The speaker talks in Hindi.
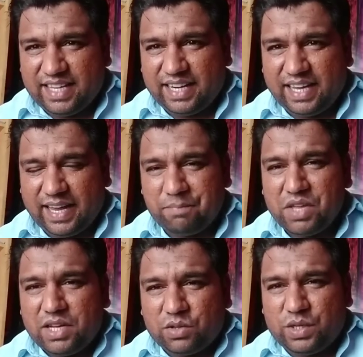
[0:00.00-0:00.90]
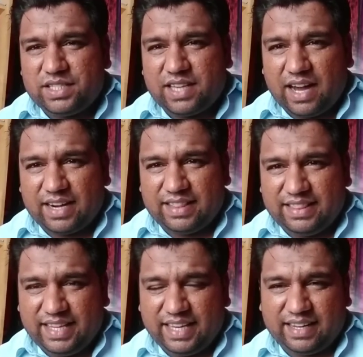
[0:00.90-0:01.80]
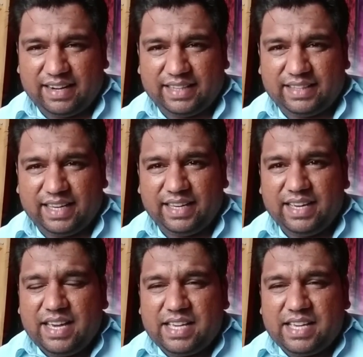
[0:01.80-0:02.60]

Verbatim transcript: देने हैं तो इंसान देकर रहता है